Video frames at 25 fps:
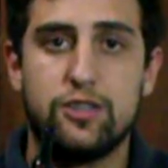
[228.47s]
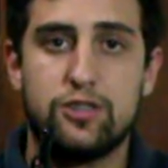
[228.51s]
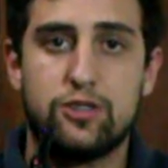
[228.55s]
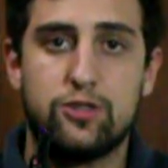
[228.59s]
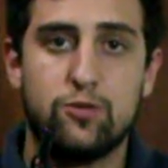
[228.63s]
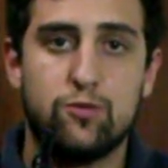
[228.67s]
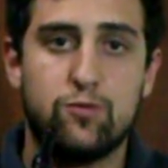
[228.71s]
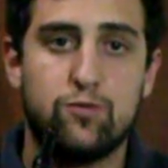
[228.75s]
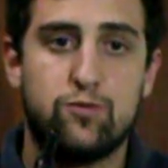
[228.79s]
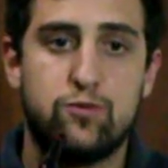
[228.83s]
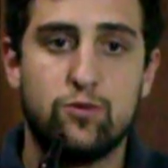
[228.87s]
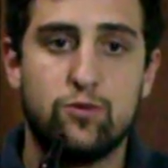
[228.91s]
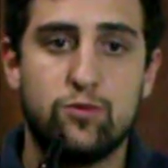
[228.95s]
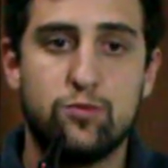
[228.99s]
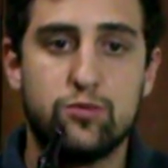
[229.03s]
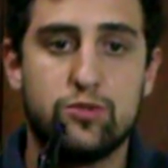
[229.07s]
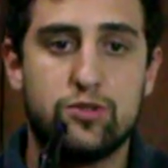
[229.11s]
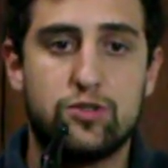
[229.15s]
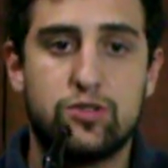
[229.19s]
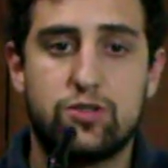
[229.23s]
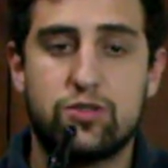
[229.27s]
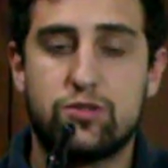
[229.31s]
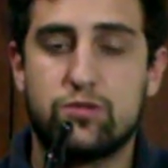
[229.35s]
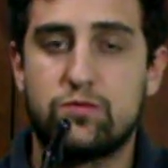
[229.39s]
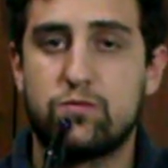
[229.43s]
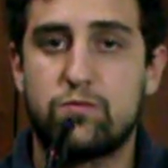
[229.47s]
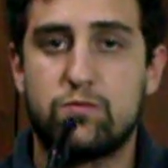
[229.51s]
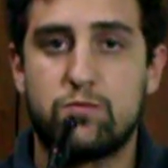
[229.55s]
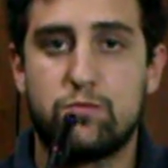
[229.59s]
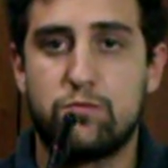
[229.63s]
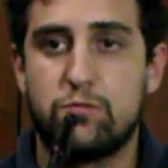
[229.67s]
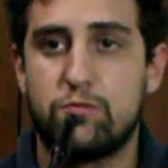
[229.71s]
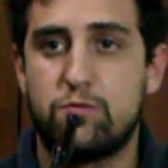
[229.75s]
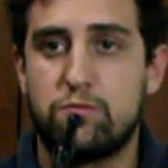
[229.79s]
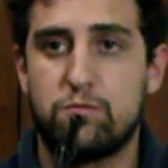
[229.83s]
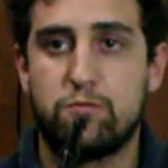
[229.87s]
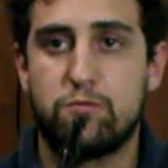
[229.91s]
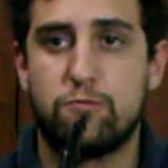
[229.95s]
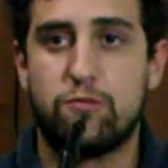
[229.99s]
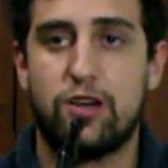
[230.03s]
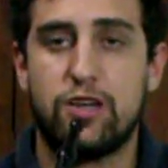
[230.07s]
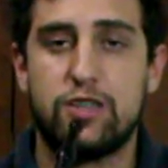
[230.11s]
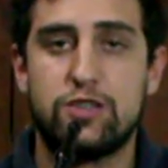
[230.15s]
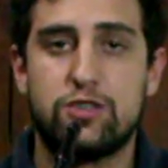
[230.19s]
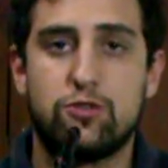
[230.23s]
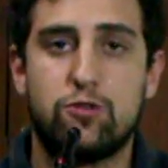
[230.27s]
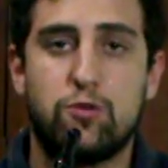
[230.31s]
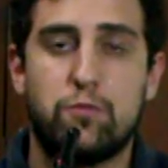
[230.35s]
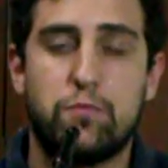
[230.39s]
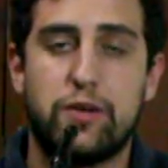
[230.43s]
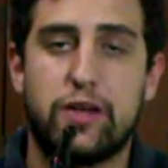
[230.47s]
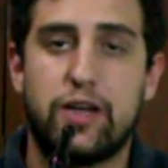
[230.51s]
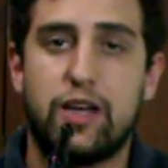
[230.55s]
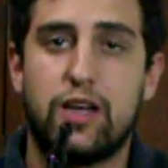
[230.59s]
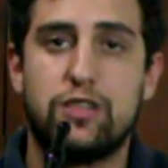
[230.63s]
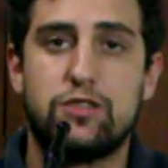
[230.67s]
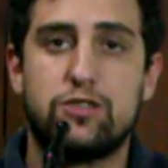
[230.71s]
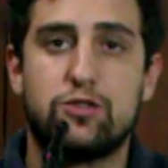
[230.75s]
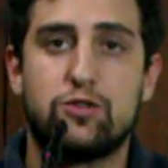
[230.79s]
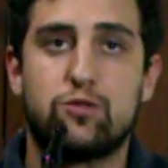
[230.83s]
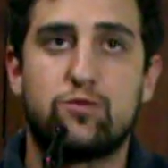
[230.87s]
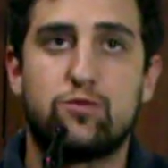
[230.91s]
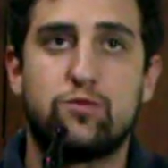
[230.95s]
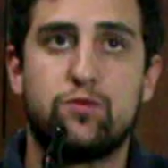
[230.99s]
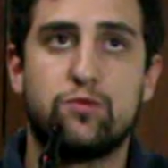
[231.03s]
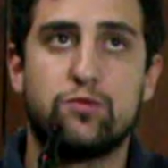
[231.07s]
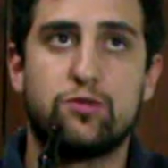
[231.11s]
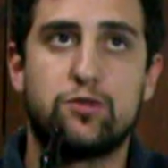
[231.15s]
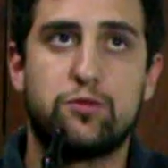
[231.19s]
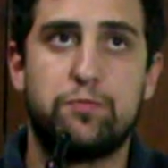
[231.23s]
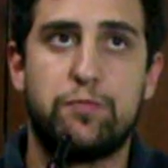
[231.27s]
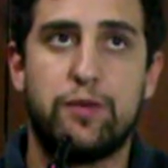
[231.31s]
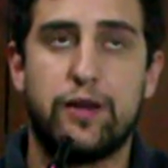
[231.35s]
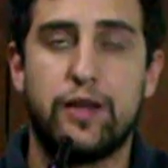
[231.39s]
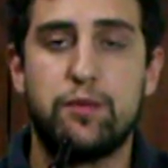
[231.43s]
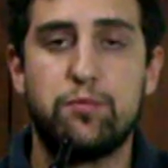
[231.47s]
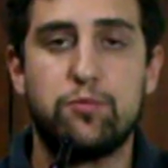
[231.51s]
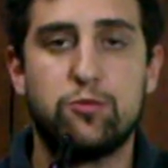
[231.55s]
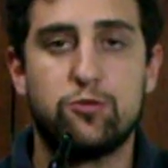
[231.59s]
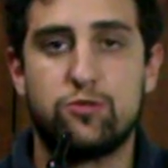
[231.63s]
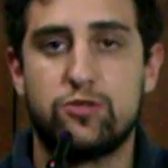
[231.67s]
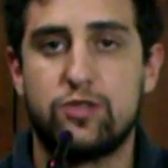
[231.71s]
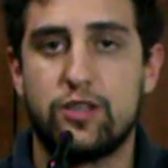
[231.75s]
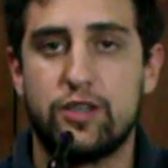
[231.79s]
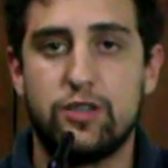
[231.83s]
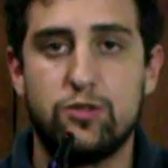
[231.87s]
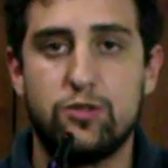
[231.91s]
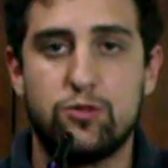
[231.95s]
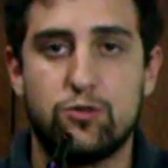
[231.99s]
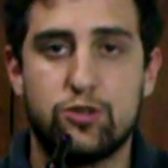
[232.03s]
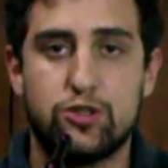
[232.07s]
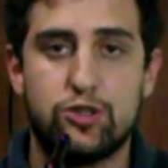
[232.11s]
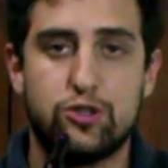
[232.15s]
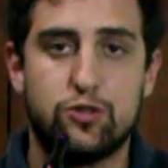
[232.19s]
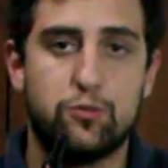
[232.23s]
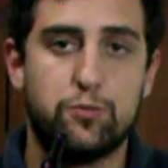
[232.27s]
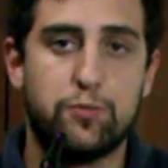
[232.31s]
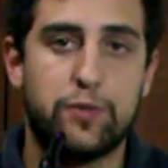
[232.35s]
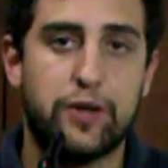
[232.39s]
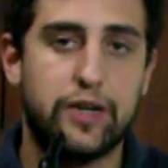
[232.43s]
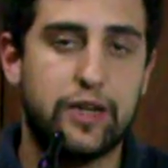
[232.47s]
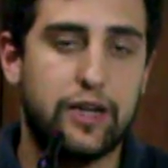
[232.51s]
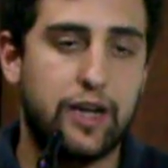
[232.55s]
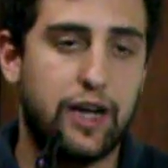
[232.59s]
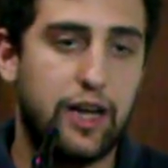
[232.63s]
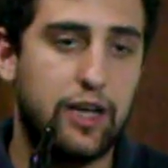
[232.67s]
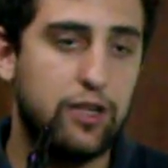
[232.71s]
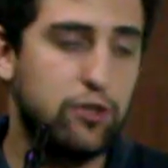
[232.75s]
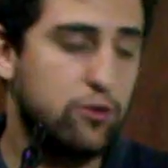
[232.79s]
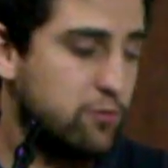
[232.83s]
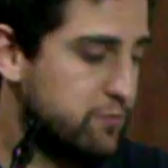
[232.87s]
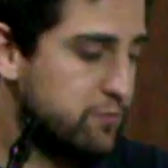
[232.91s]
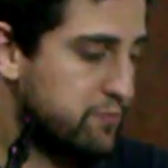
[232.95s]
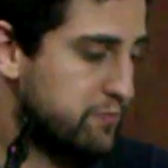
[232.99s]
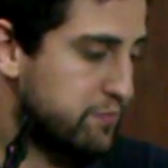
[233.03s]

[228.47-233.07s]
são fumos quase comparados aos fumos premiums aí hoje no mercado.